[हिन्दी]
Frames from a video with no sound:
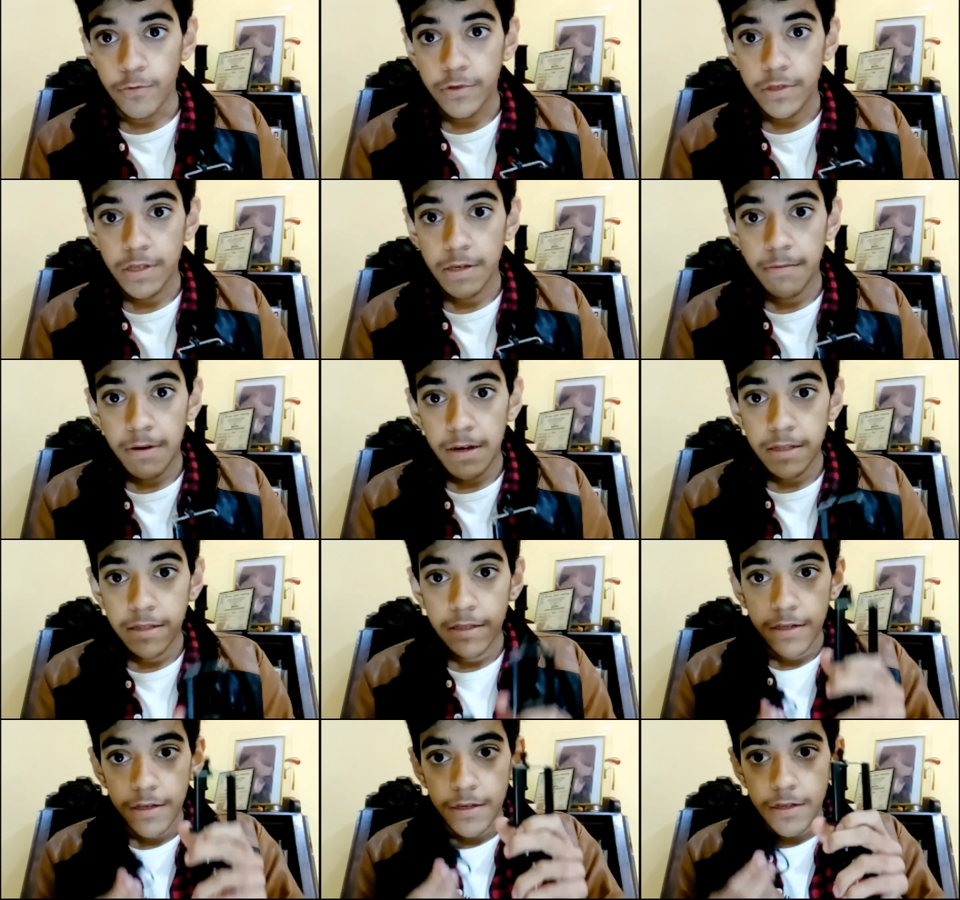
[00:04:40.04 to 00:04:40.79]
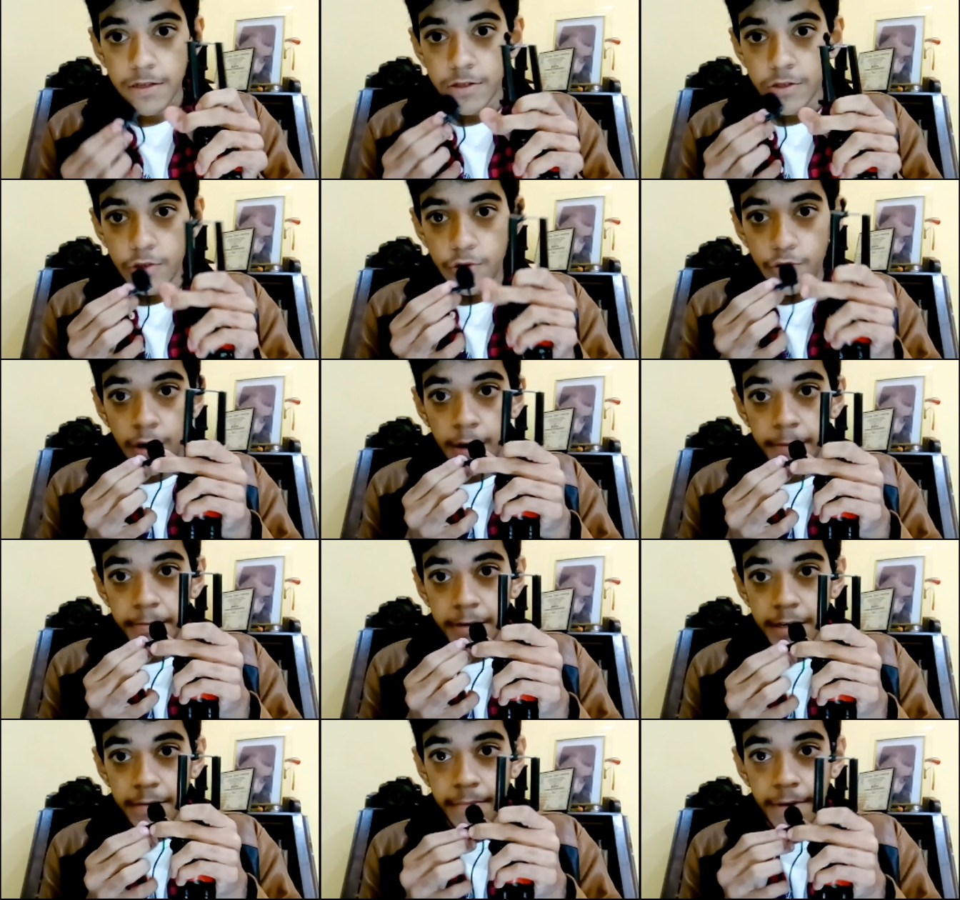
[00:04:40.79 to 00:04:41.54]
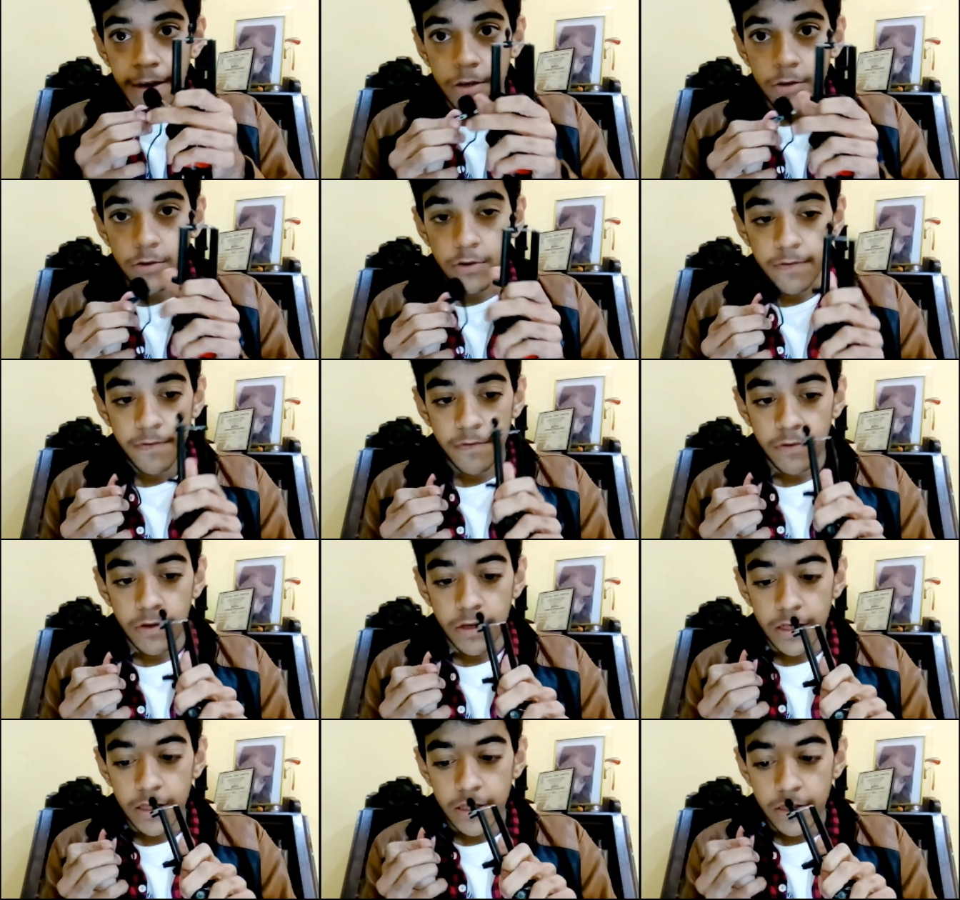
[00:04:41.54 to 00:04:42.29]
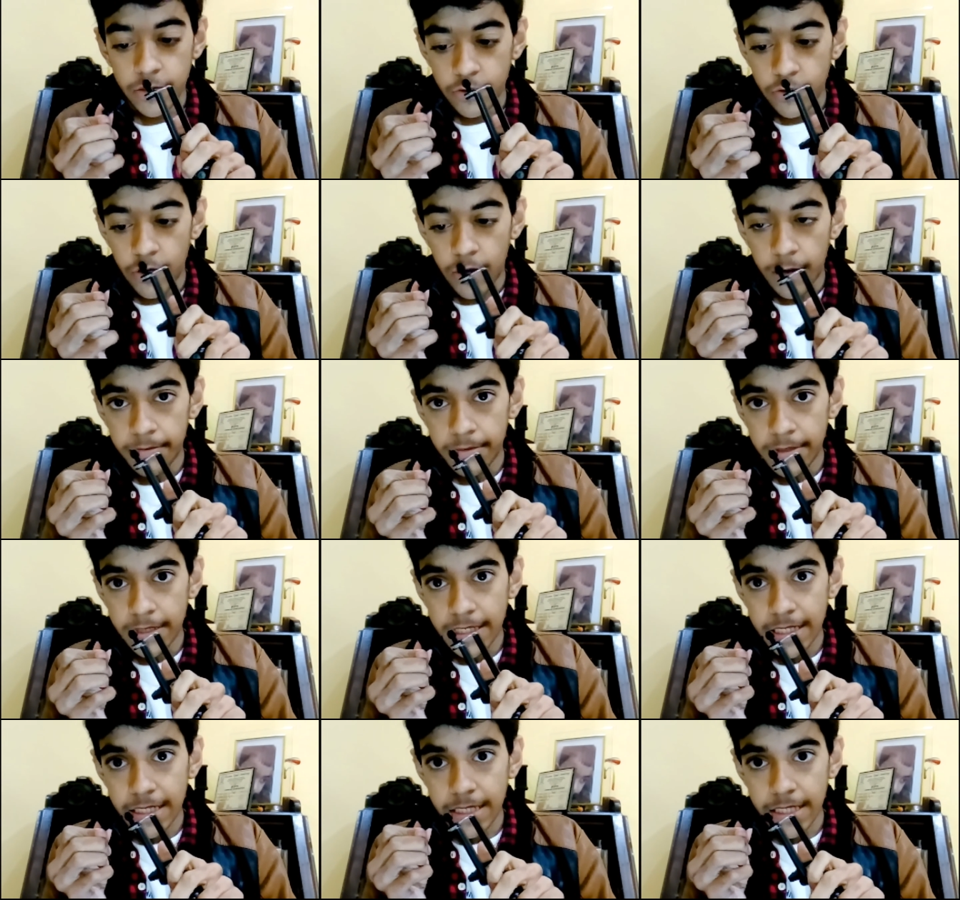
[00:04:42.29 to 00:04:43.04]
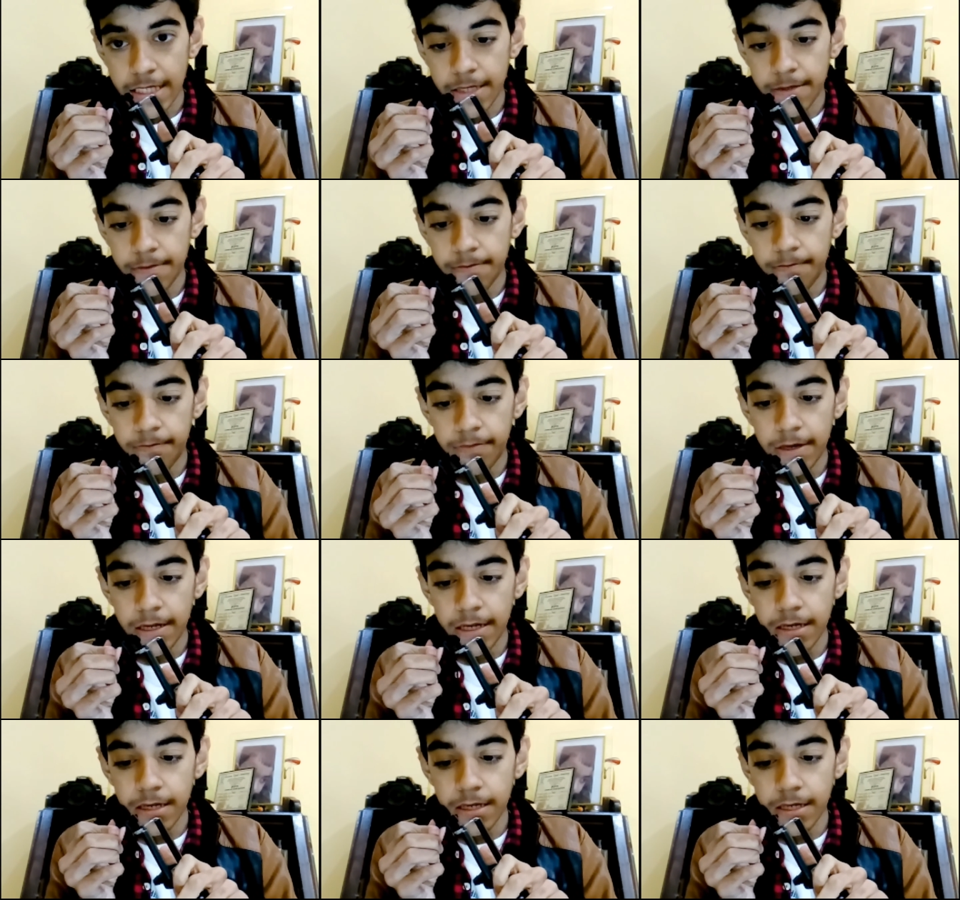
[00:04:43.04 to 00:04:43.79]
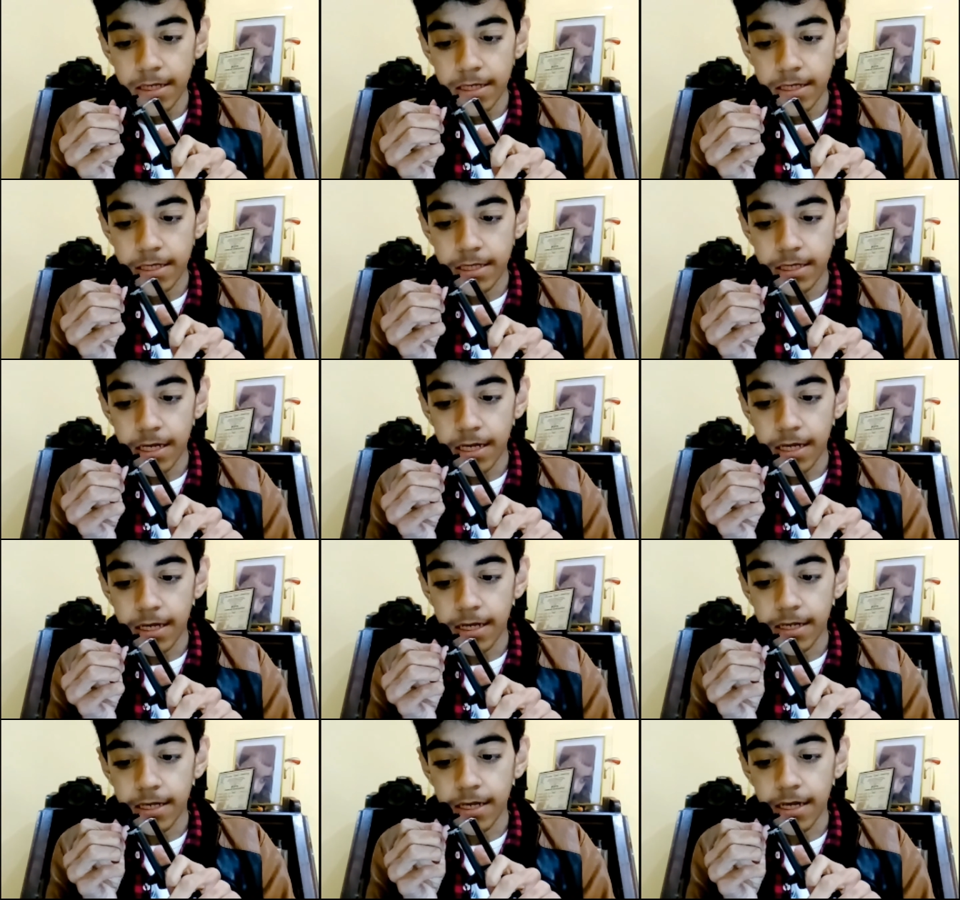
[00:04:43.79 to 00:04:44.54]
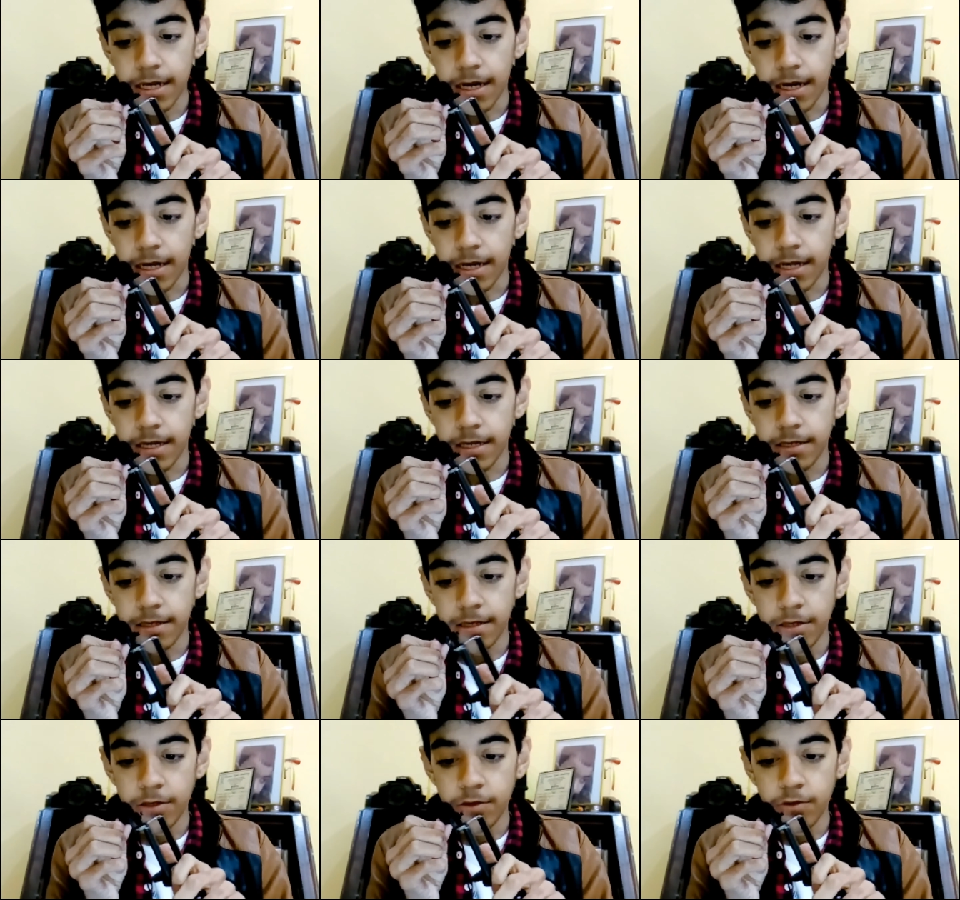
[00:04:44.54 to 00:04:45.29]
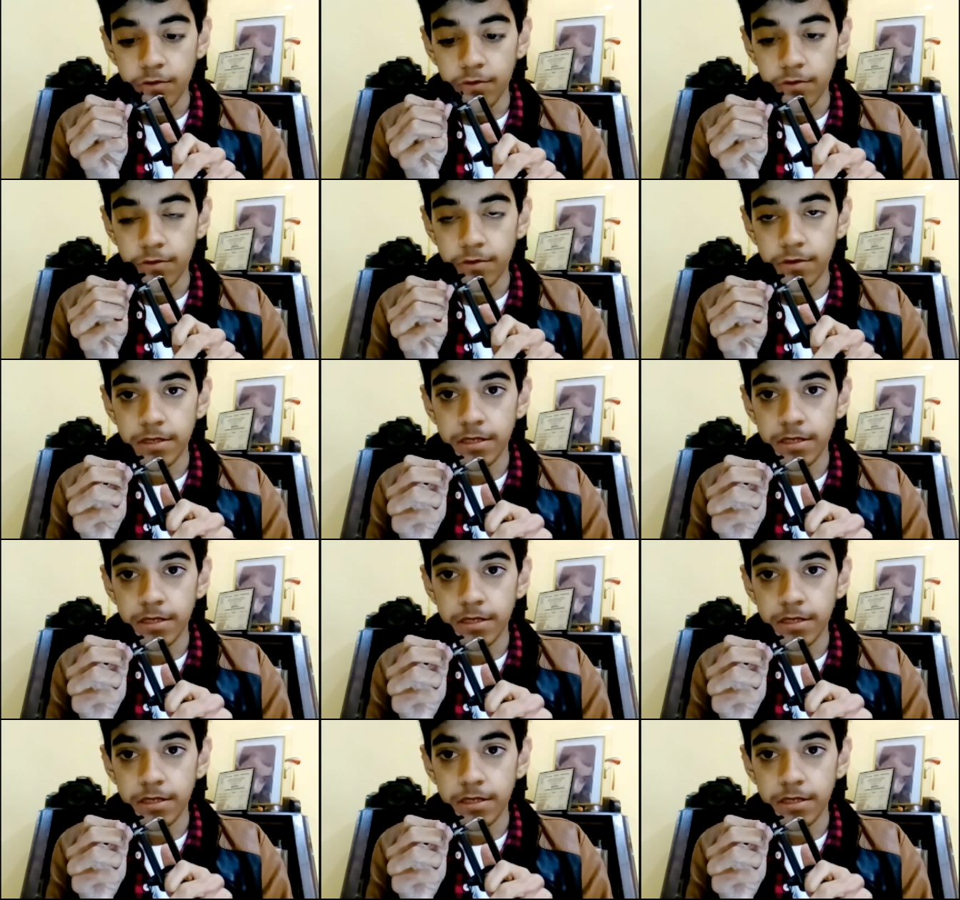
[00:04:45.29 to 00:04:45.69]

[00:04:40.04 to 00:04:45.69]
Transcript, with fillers: उसके बाद जो आपका ये माइक्रोफोन है इसको आपने सिंपली इस तरह करके लगाना है ये यू